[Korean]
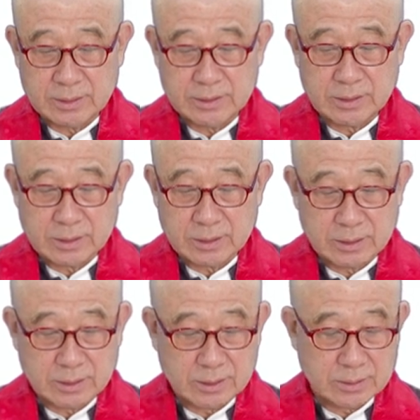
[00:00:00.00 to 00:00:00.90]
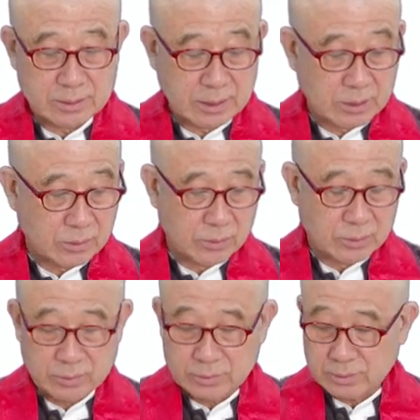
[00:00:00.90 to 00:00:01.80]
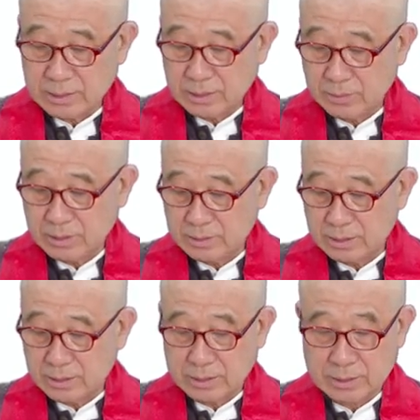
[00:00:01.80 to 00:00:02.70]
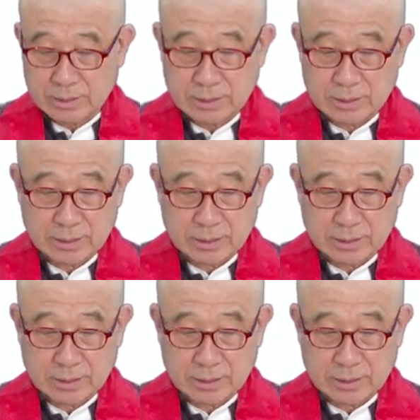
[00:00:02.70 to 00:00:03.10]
이제 하고 그 다음에 이제